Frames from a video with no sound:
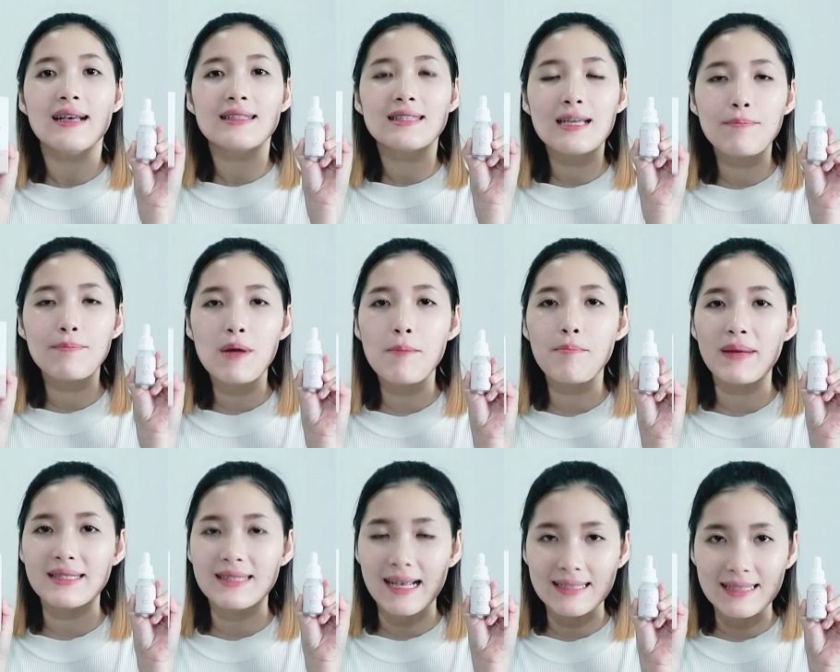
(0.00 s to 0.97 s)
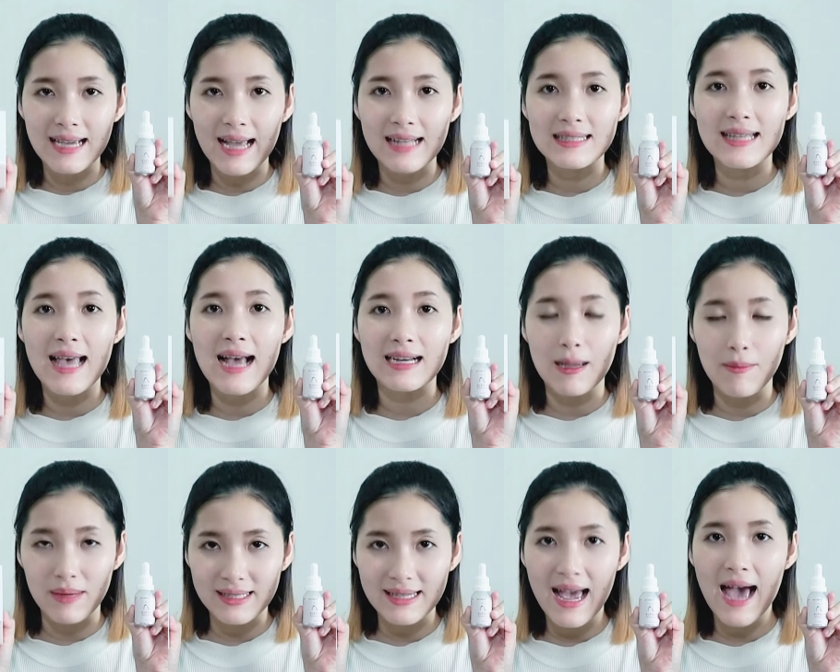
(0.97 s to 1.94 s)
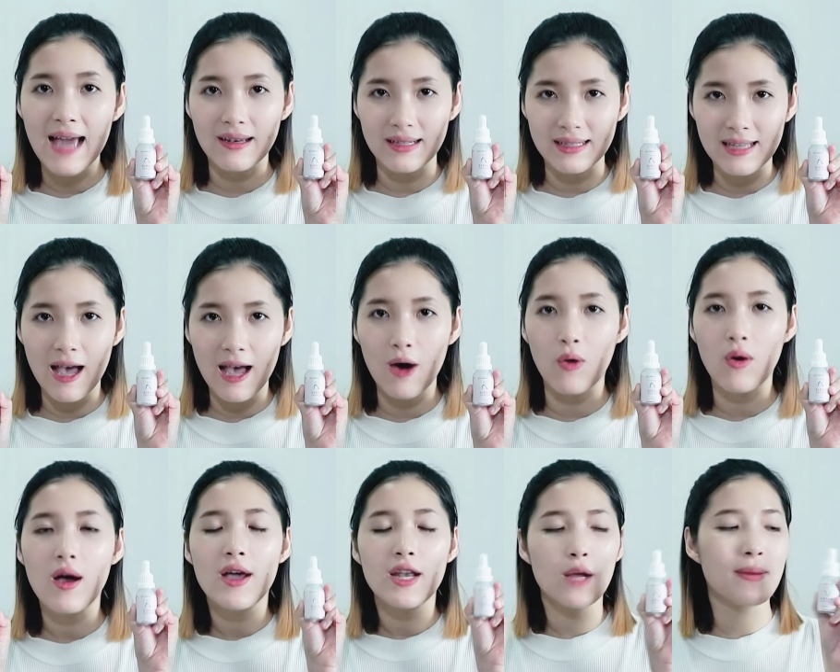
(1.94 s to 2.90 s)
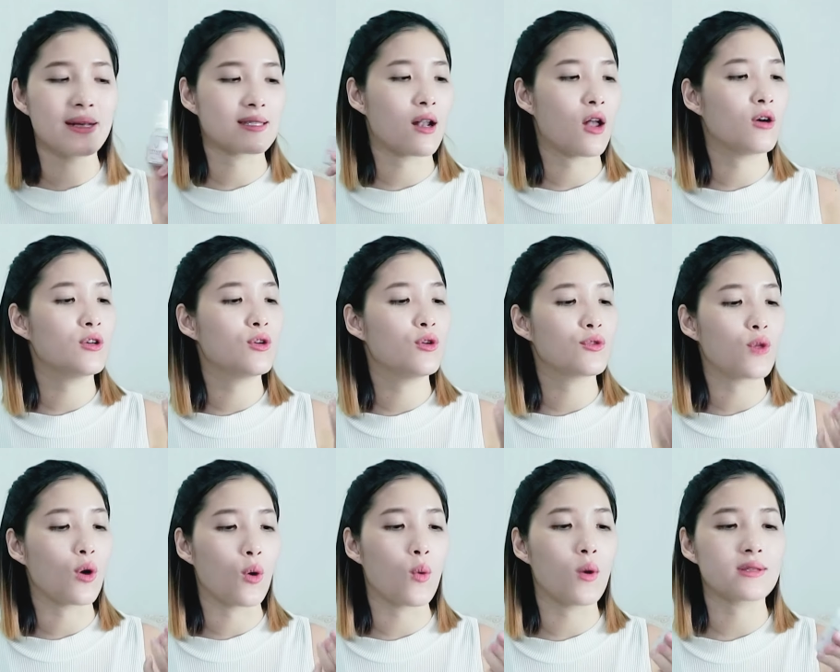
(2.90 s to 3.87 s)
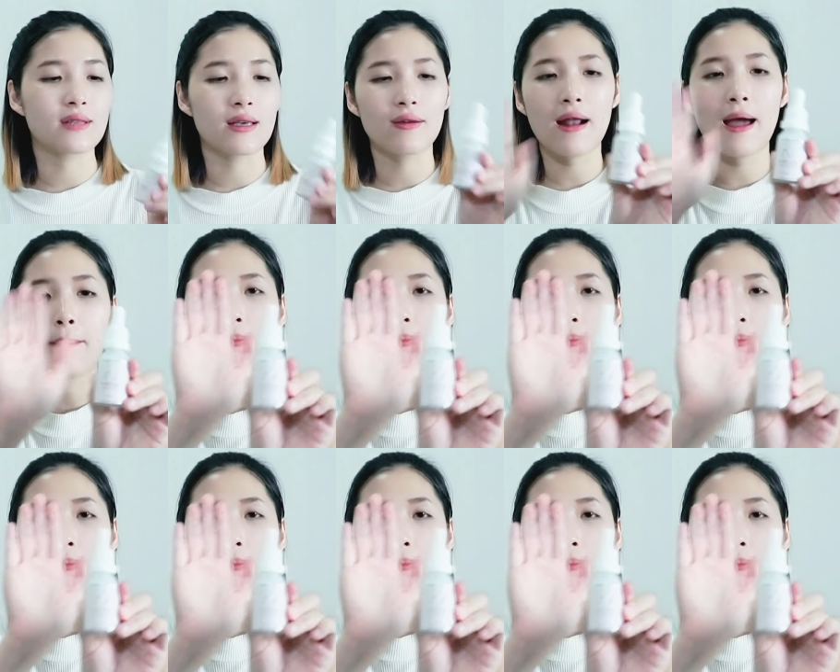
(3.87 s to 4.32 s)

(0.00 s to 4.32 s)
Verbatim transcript: ซึ่งเป็นเป็นสารสกัดจากธรรมชาตินะเจ้าเดี๋ยวแหม่จะลองดูตัวขวดเซรั่